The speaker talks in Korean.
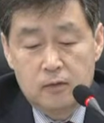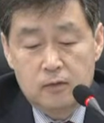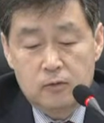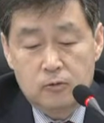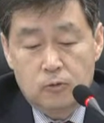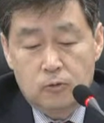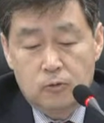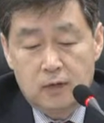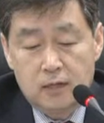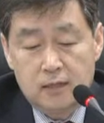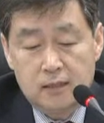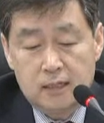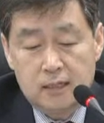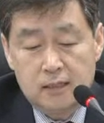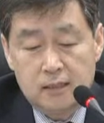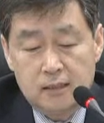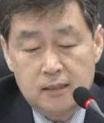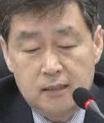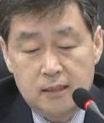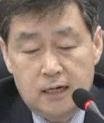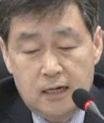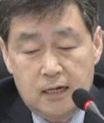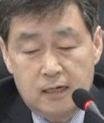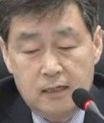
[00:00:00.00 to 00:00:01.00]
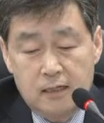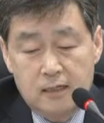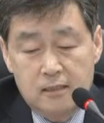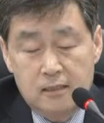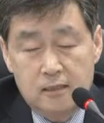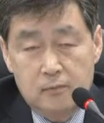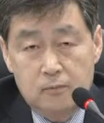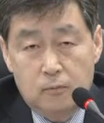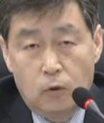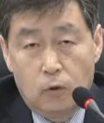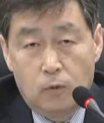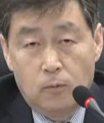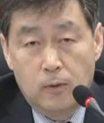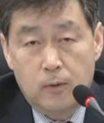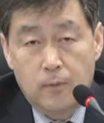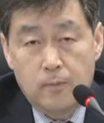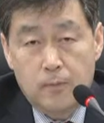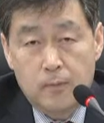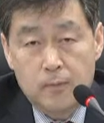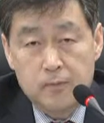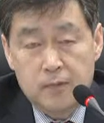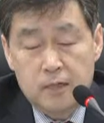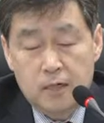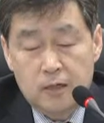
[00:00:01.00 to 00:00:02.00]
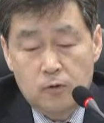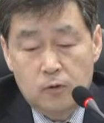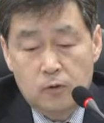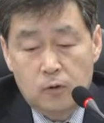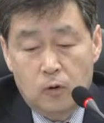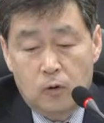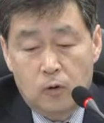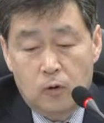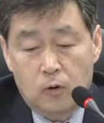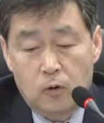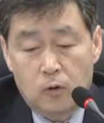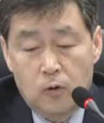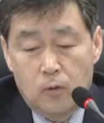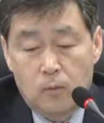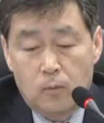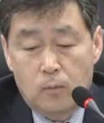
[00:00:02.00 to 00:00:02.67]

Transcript: 손해 사정이라는 것은 보험업법상으로